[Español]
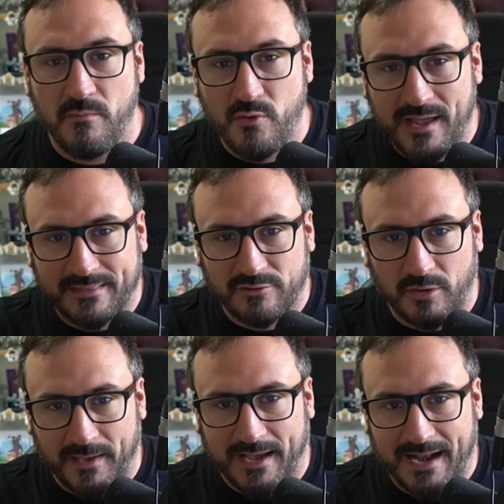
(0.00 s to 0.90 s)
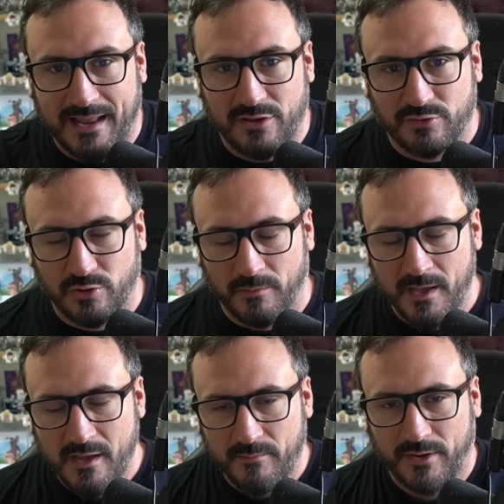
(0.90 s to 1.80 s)
muy atento a mi canal de YouTube
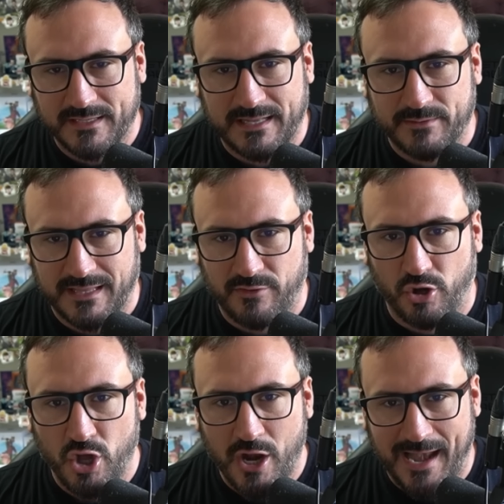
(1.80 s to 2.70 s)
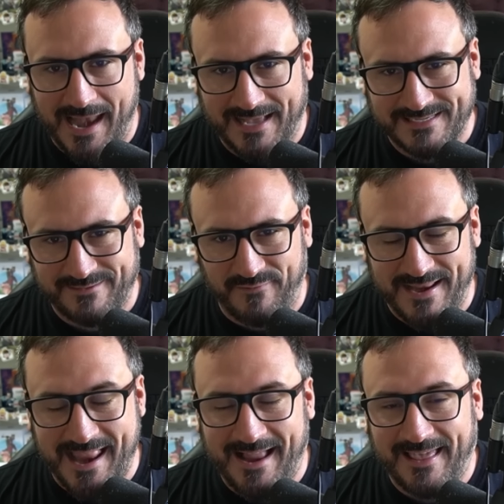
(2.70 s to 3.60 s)
porque estaremos viendo las
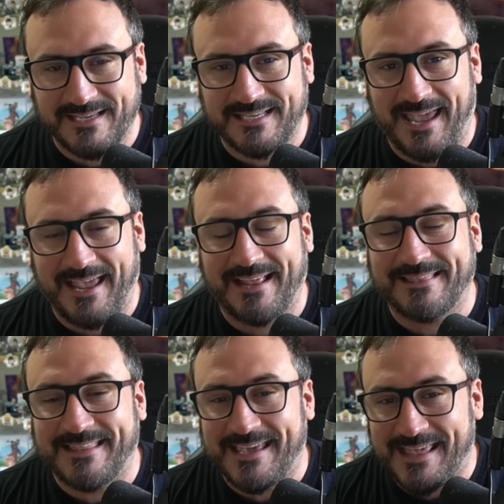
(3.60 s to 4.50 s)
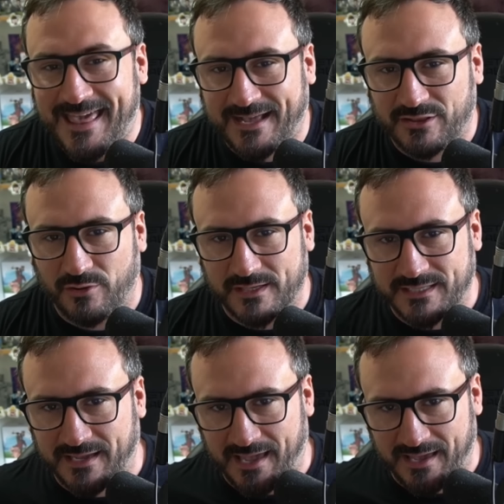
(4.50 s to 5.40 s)
finales en directo,
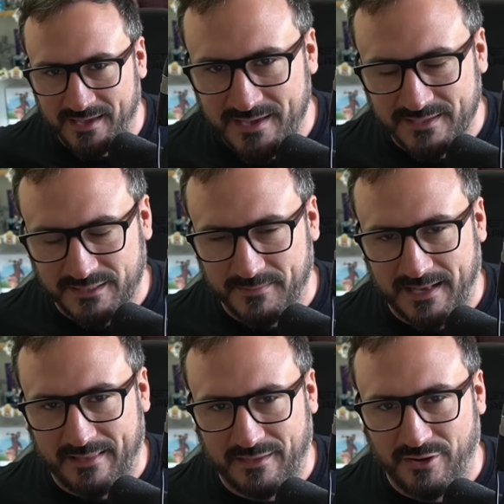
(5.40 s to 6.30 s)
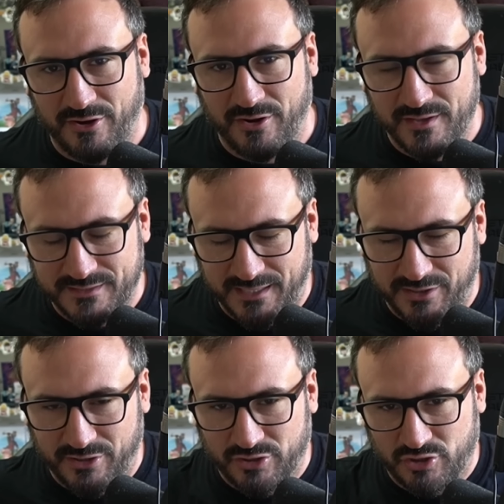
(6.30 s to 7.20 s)
así que sin más dilación
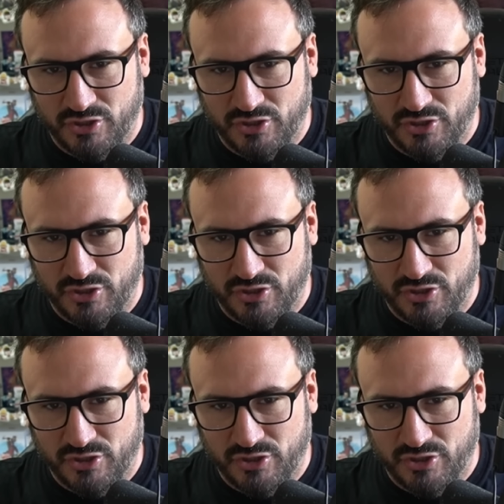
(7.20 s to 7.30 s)
chicos,